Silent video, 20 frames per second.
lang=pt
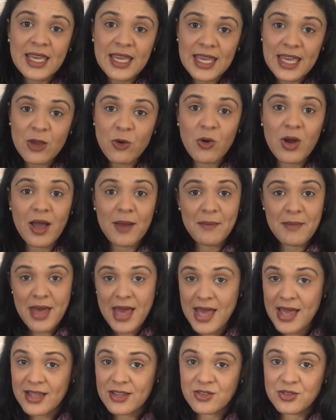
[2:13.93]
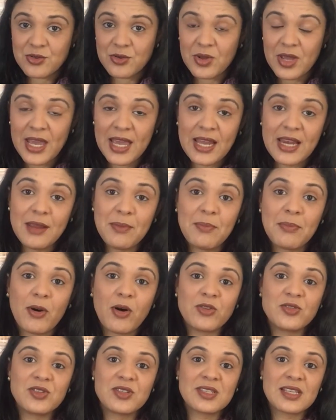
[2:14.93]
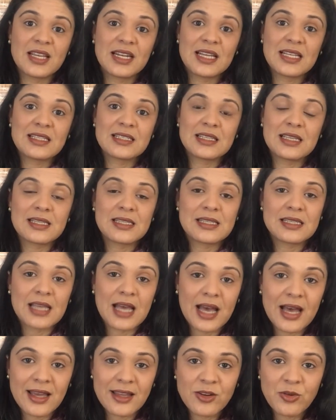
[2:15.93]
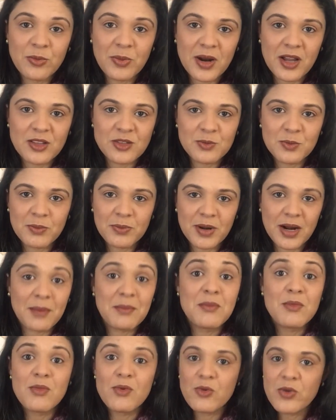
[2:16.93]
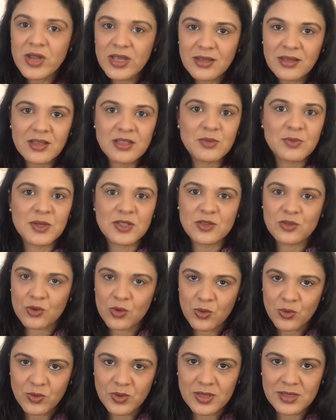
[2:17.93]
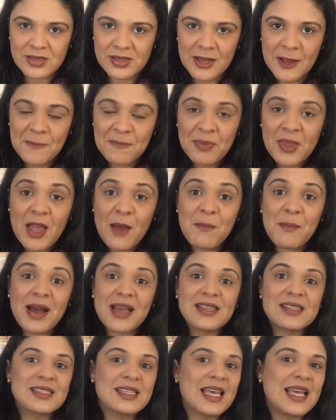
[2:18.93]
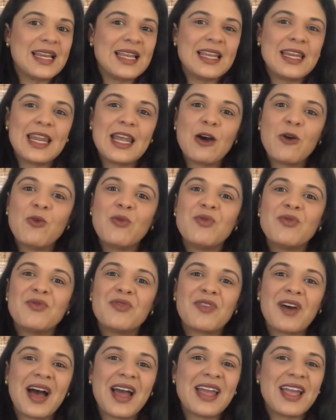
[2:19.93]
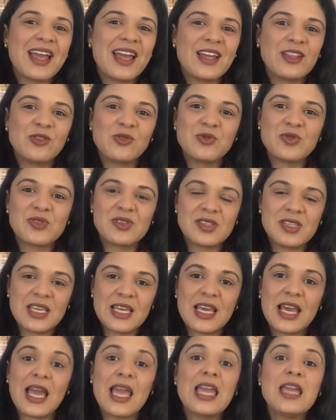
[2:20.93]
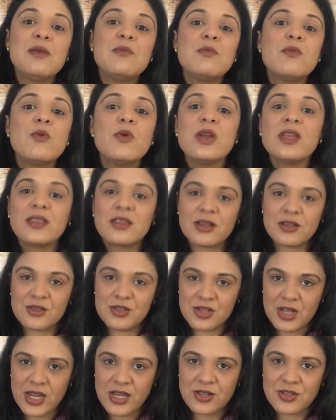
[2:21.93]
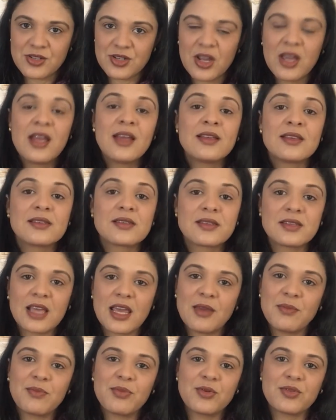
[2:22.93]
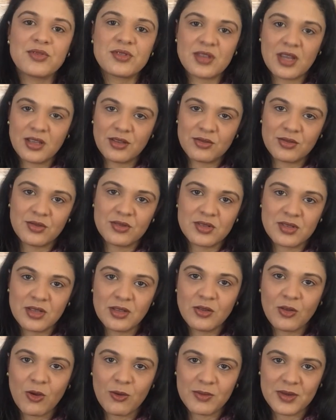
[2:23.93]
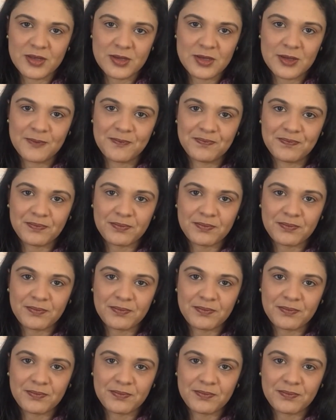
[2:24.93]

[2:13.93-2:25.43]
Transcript: E o remédio, ele pode ser necessário para muitas pessoas, mas ele não vai reduzir em muita gente 100% dos sintomas.